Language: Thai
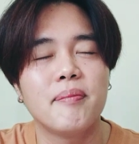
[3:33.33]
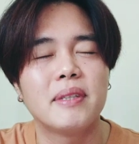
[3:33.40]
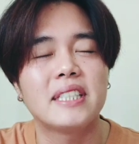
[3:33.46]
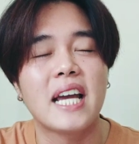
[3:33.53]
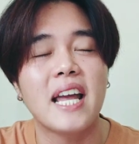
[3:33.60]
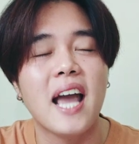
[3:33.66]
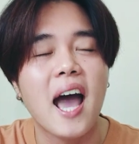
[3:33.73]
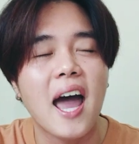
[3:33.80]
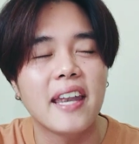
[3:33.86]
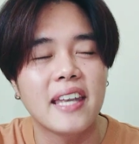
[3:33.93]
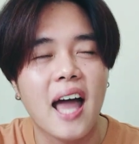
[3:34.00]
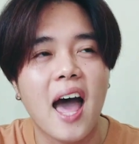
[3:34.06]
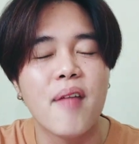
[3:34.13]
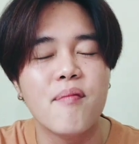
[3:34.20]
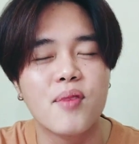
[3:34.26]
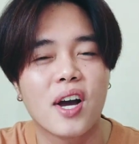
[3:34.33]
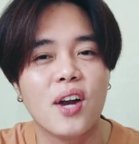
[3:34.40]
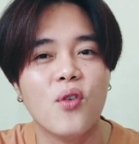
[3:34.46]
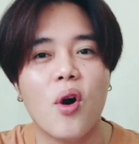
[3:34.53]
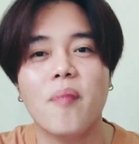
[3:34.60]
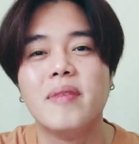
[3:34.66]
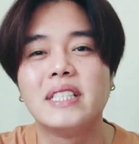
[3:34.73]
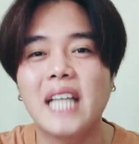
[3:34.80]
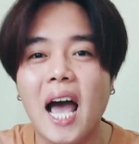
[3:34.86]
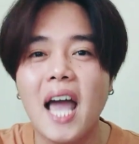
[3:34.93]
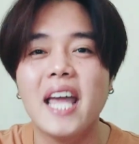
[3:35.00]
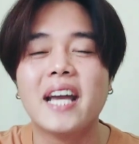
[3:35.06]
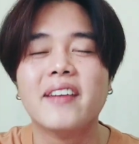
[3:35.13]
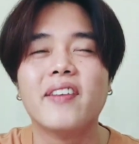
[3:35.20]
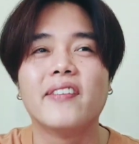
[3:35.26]
มันใช้งานนานมันก็หลวมไม่ใช่
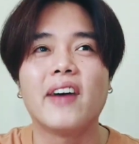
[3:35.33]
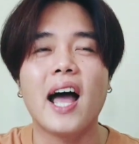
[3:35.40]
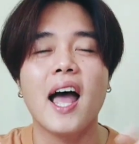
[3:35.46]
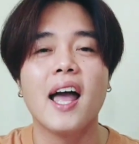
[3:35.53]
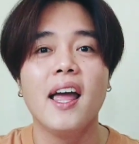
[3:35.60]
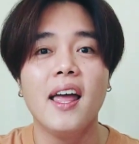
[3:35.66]
คือแบบว่า